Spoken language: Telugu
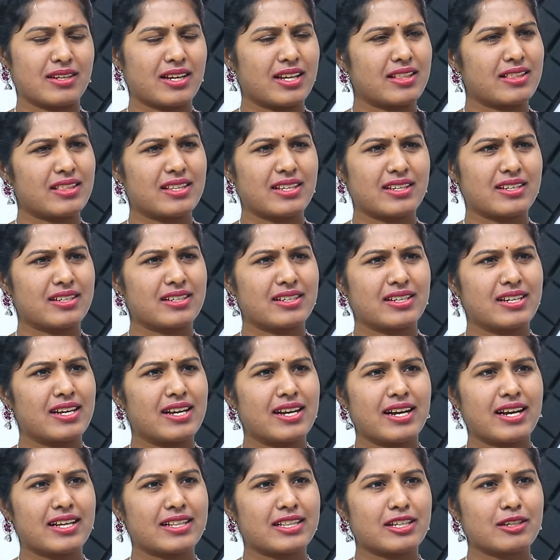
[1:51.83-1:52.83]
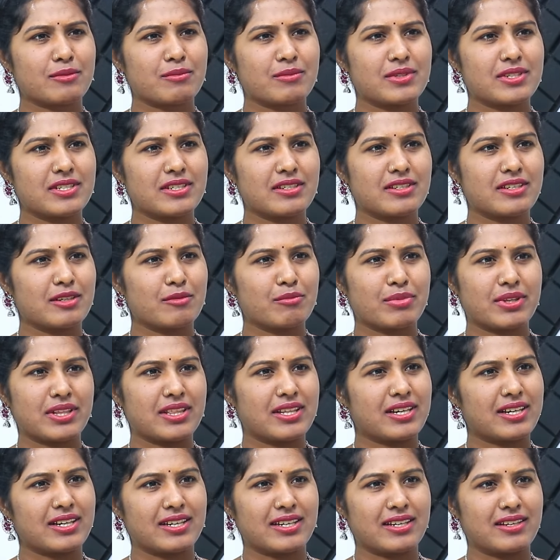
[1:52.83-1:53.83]
అంతే అంతకు మించి నేను
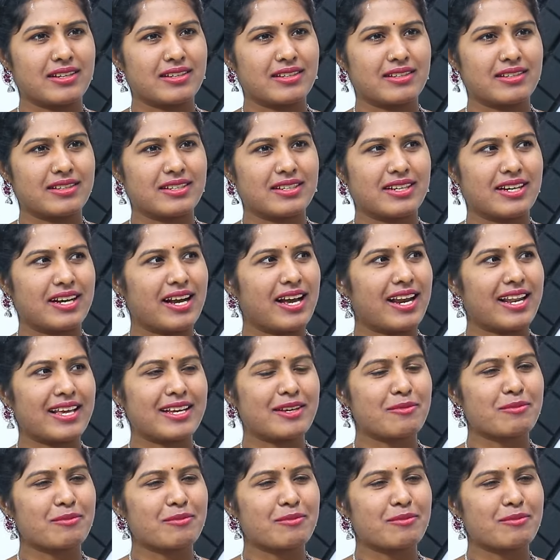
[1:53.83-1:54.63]
పెద్ద అలా